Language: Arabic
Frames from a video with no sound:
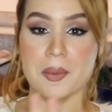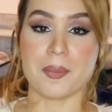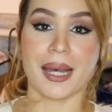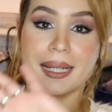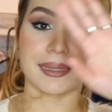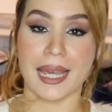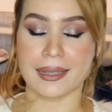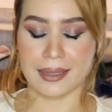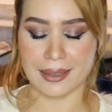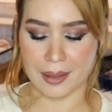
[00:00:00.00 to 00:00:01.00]
ما عندي
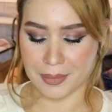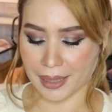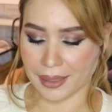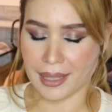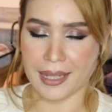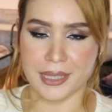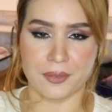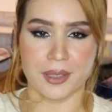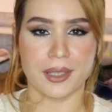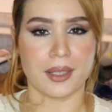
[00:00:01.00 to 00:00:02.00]
حتى جرام تاع
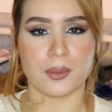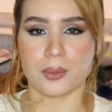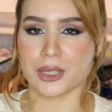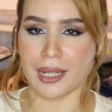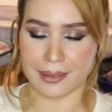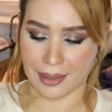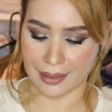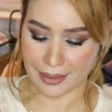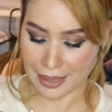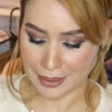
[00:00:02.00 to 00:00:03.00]
كرياتيفيتي ورجعت
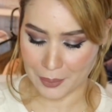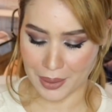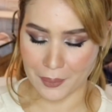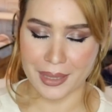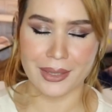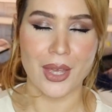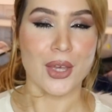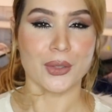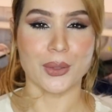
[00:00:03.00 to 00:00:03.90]
نقرا قاعده والعويد